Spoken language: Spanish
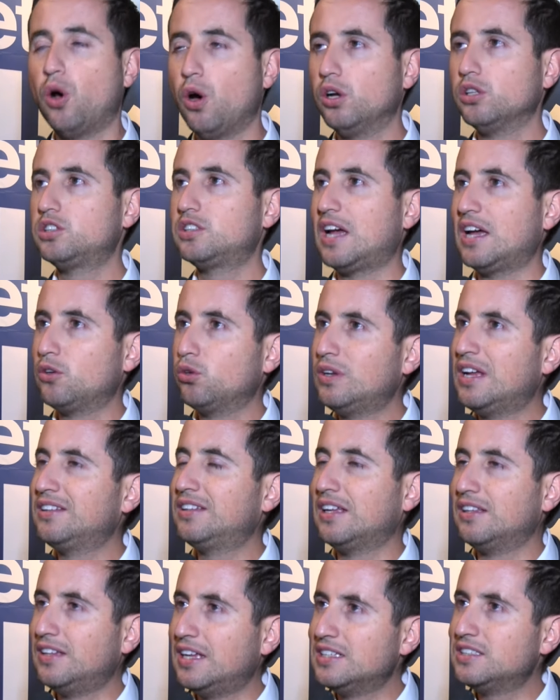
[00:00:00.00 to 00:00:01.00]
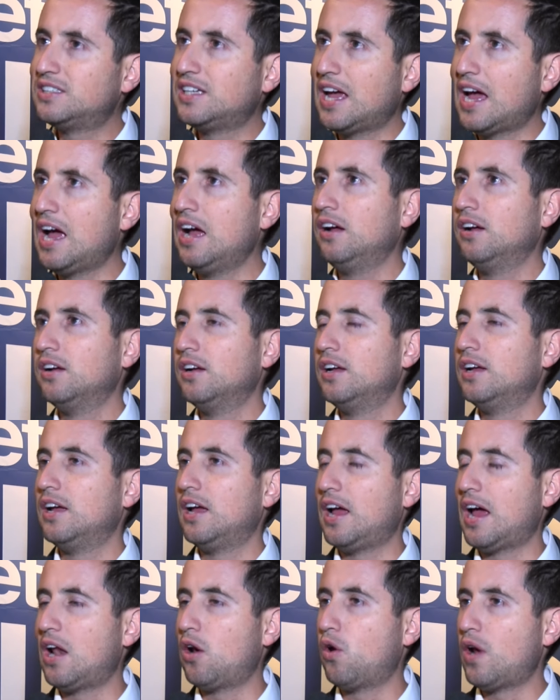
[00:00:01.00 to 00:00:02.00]
Dos, hay una tendencia
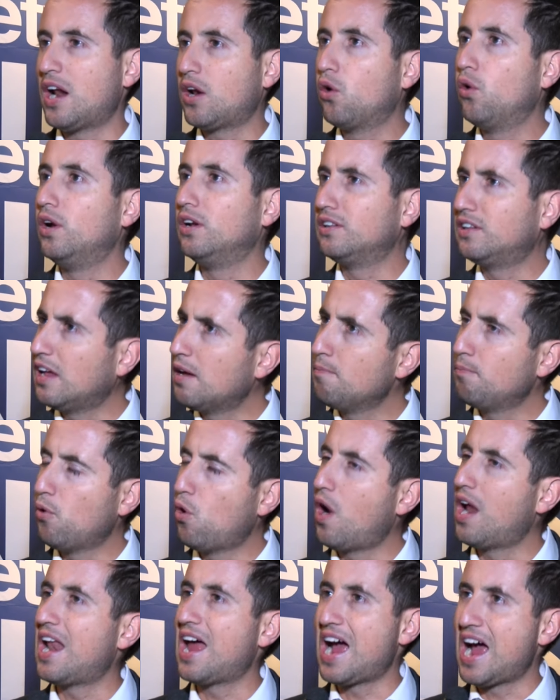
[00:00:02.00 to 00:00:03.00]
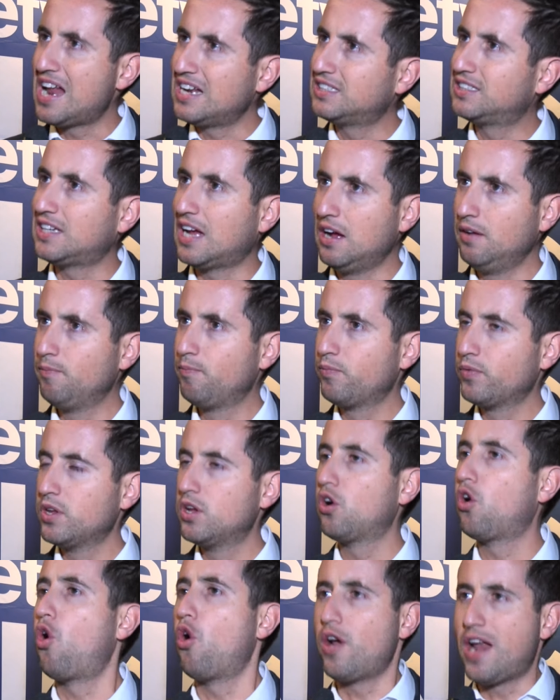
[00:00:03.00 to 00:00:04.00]
a lo largo del tiempo a la alza,
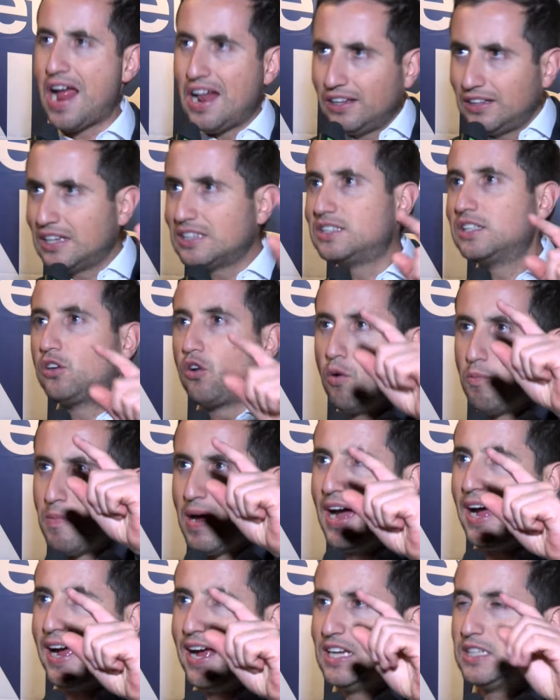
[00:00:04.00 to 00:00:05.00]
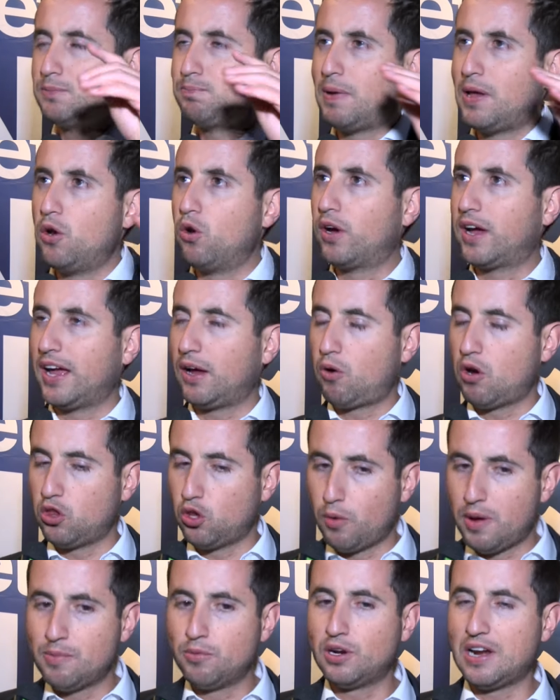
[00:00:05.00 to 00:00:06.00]
con altas y con bajas, pero que
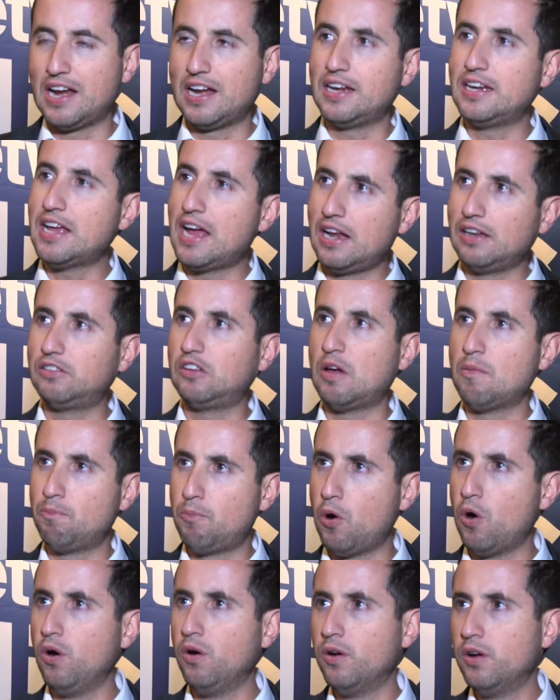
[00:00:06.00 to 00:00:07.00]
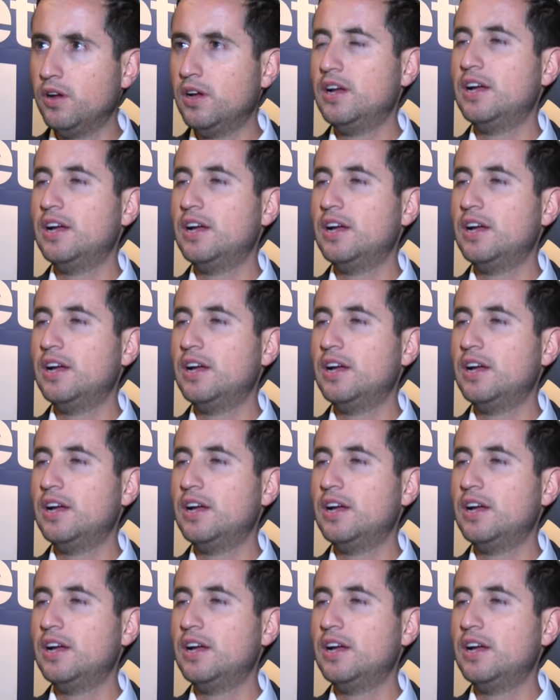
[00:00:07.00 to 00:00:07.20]
cuando vemos la línea del tiempo,